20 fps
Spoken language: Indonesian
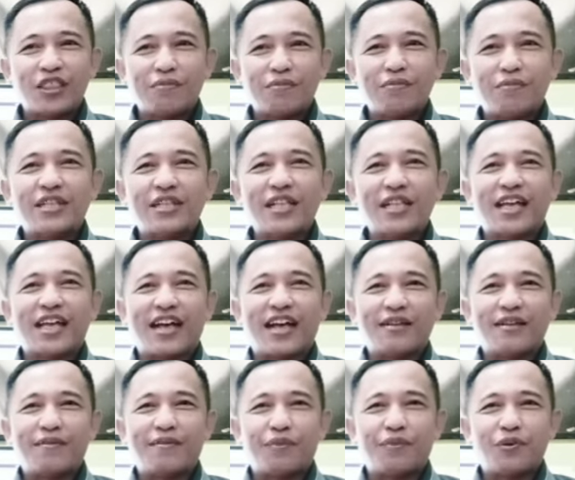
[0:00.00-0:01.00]
beserta
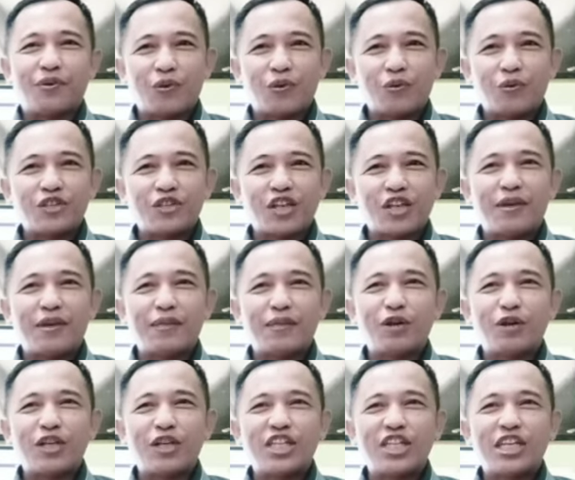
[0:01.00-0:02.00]
pengurus Sahabat
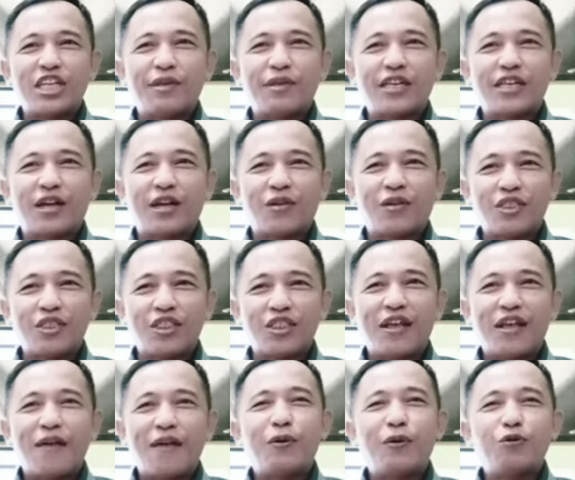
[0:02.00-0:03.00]
Polisi di PC Garut
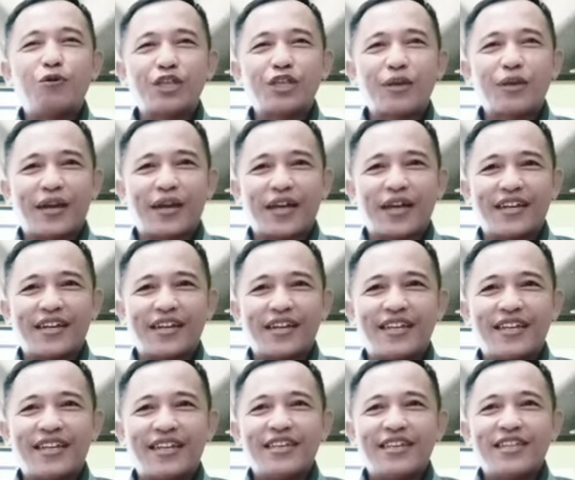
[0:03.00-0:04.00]
mengucapkan
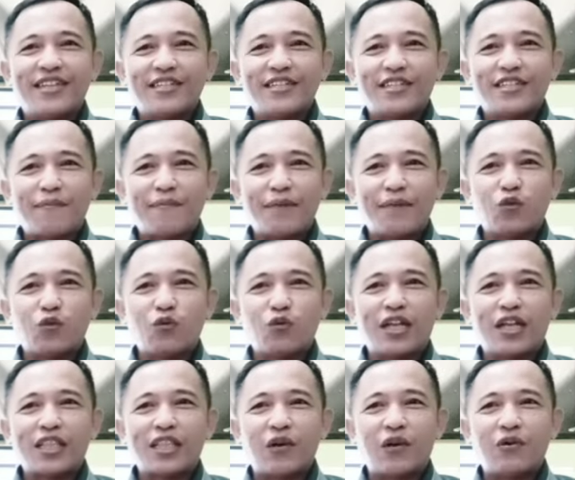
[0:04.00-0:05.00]
Selamat ulang
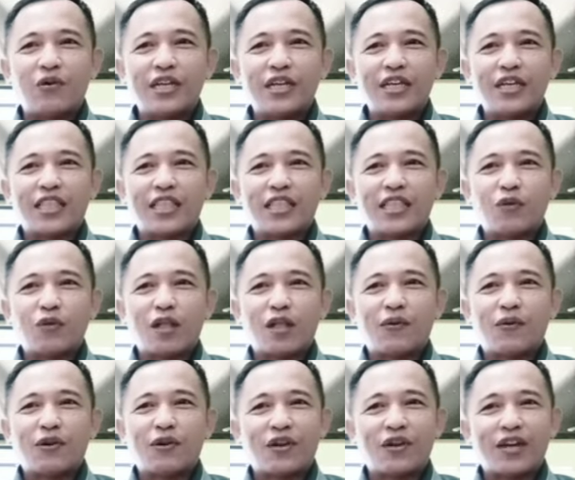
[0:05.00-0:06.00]
tahun Ikatan
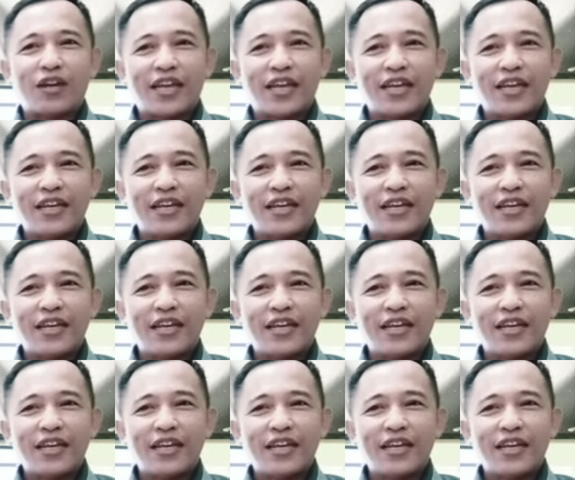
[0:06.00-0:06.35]
Wartawan Online